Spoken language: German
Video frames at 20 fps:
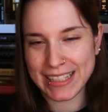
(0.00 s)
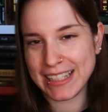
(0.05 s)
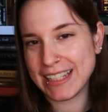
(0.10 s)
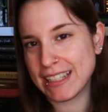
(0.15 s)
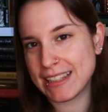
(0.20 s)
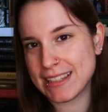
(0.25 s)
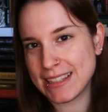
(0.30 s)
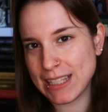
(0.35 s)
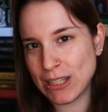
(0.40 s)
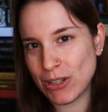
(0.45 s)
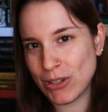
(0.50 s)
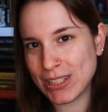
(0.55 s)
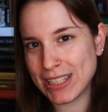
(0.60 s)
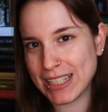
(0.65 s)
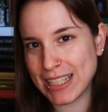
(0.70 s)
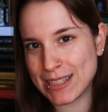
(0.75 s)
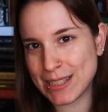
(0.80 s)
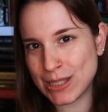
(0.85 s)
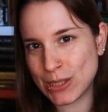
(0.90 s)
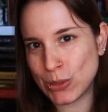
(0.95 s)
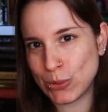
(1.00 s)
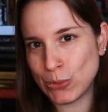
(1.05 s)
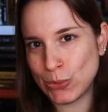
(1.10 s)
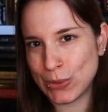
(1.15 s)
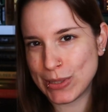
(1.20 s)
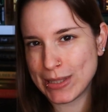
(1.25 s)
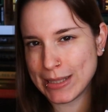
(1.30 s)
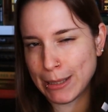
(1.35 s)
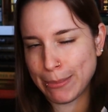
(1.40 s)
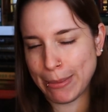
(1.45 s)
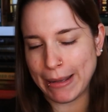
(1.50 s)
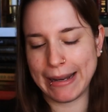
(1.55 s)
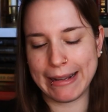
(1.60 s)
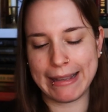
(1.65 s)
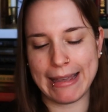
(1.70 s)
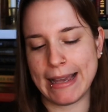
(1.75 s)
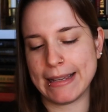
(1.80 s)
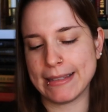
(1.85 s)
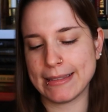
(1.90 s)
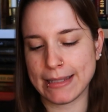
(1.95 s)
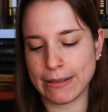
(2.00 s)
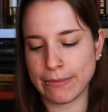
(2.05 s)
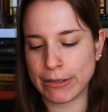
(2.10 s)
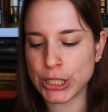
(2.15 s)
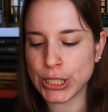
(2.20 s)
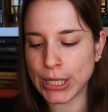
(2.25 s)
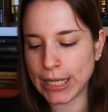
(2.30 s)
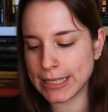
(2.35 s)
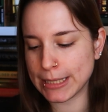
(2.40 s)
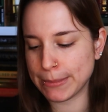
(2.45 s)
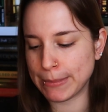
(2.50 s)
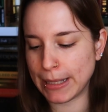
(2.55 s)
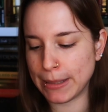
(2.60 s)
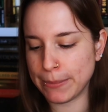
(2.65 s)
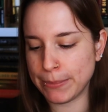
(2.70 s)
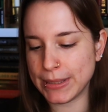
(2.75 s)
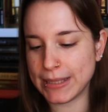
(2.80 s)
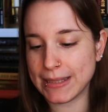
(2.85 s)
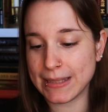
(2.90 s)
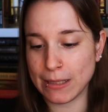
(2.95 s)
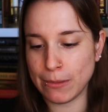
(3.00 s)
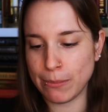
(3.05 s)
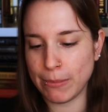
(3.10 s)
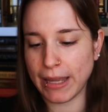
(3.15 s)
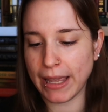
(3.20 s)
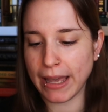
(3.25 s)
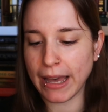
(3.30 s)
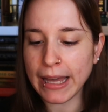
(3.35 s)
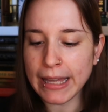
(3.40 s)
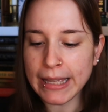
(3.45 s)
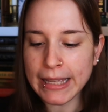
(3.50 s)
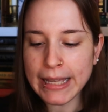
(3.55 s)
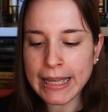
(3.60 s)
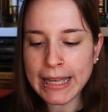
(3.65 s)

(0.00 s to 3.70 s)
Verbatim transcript: Ich erzähle euch jetzt zu Silberne Geister wahrscheinlich mal ein bisschen mehr.